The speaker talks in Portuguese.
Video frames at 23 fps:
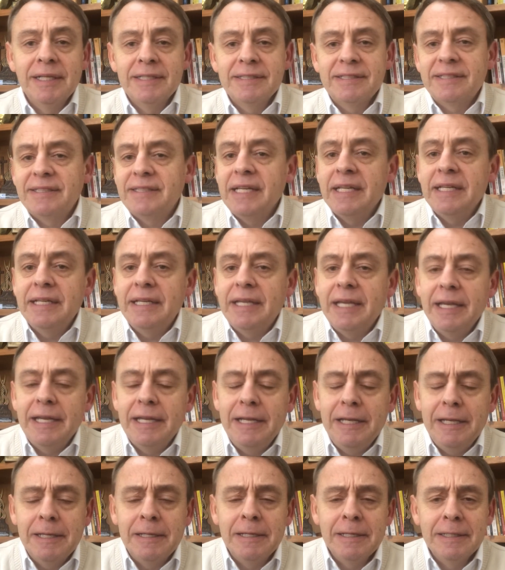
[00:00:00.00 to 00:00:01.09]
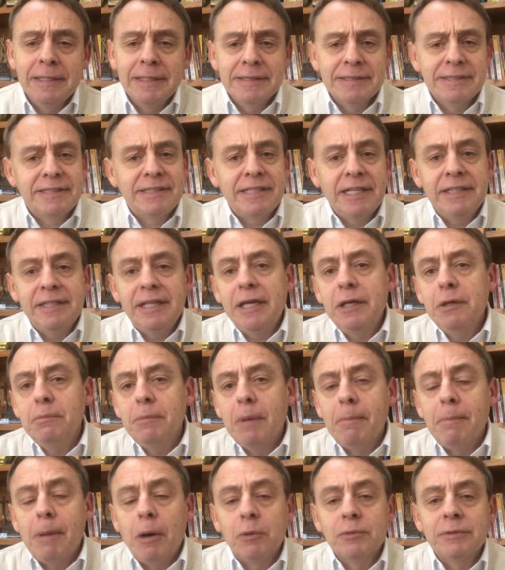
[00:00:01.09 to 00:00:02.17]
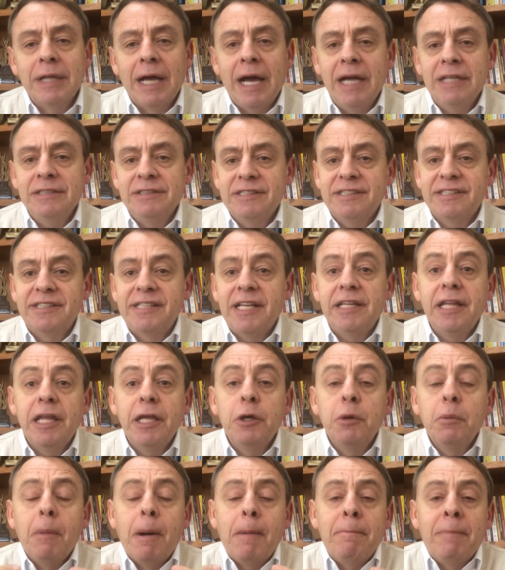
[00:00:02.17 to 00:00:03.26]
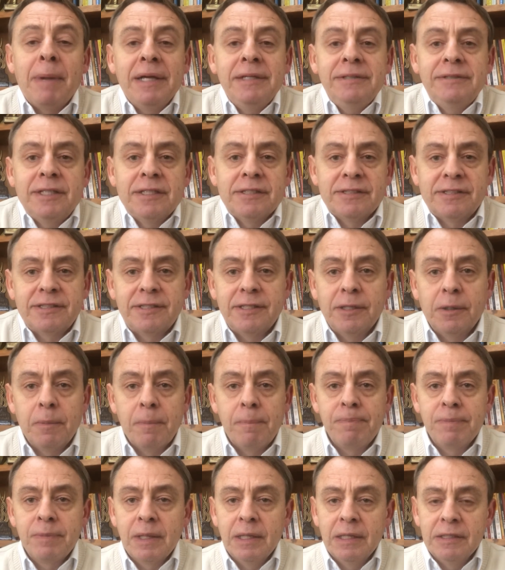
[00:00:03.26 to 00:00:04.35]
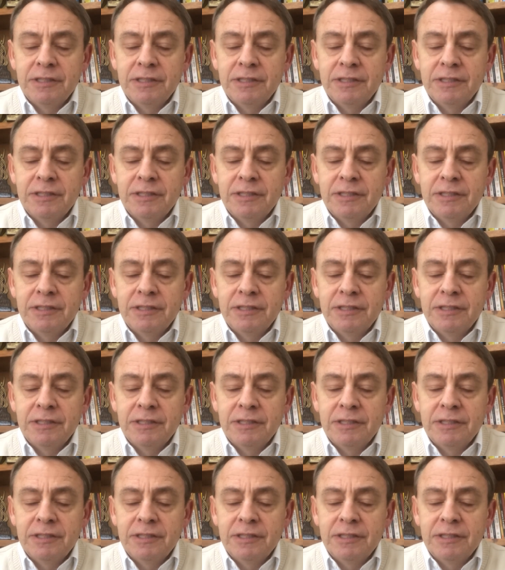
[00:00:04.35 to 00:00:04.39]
sem querer, sem nenhuma maldade, sem nenhuma má intenção,